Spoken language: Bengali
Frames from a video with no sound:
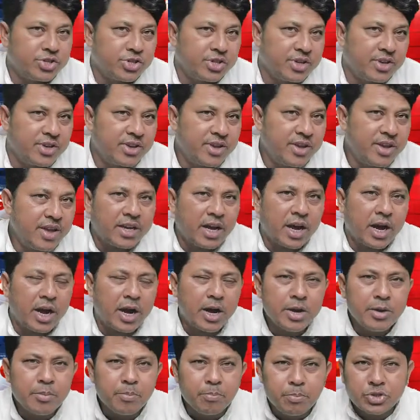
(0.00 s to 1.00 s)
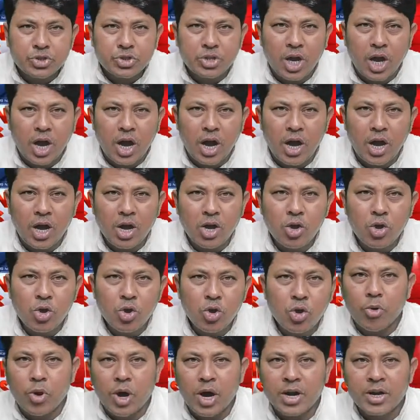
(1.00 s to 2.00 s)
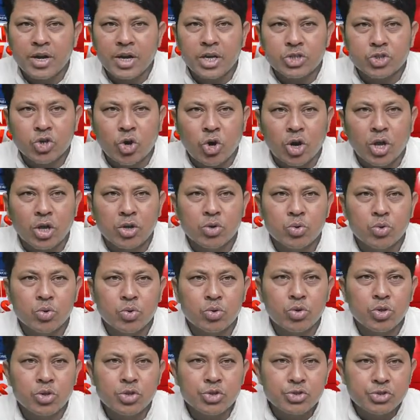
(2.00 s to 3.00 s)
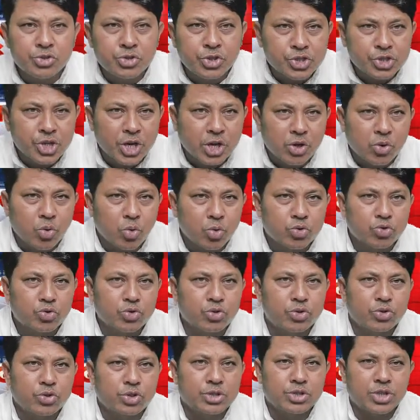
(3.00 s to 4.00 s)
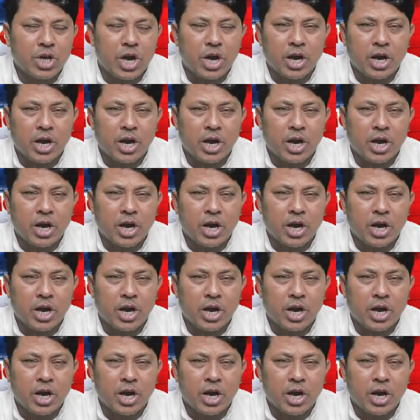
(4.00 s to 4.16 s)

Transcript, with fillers: হয়েছে একটা মিথ্যা উপকাণ্ডা ছড়ানোর চেষ্টা করছে